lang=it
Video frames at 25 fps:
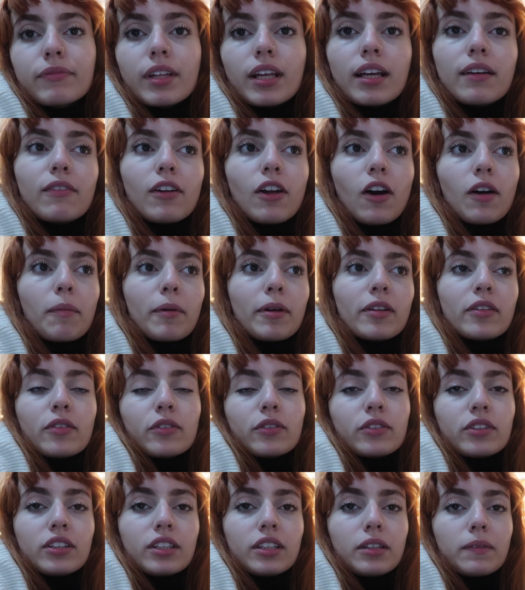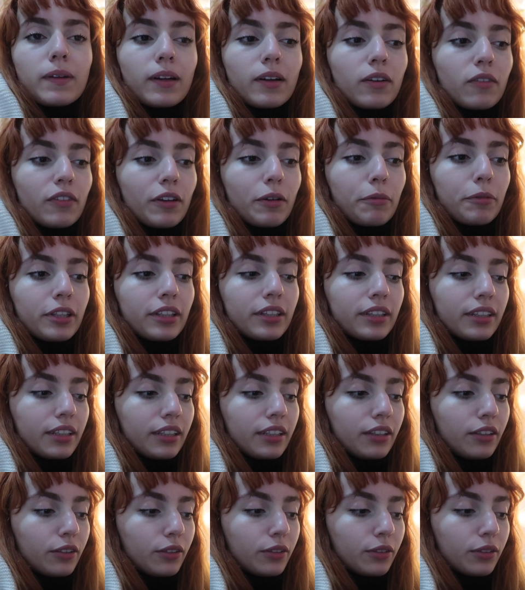i vlogmas continuano, ovviamente
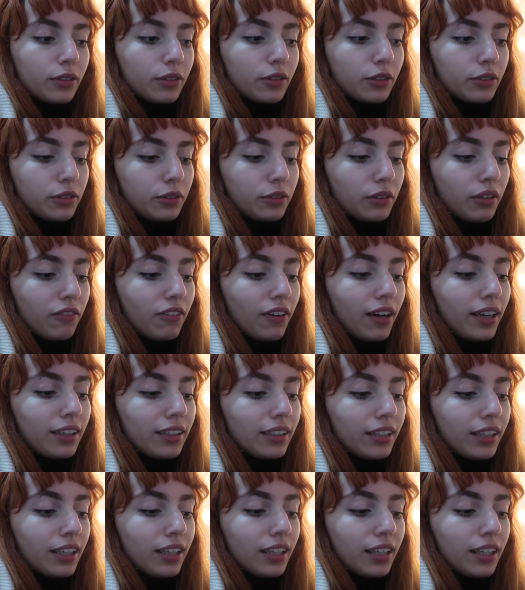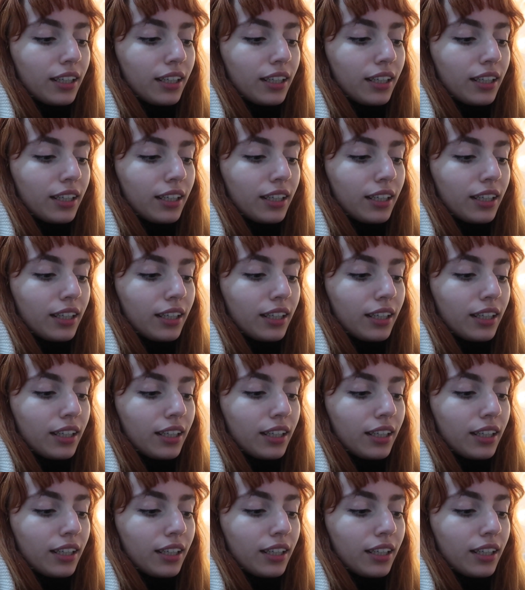io continuo a farli,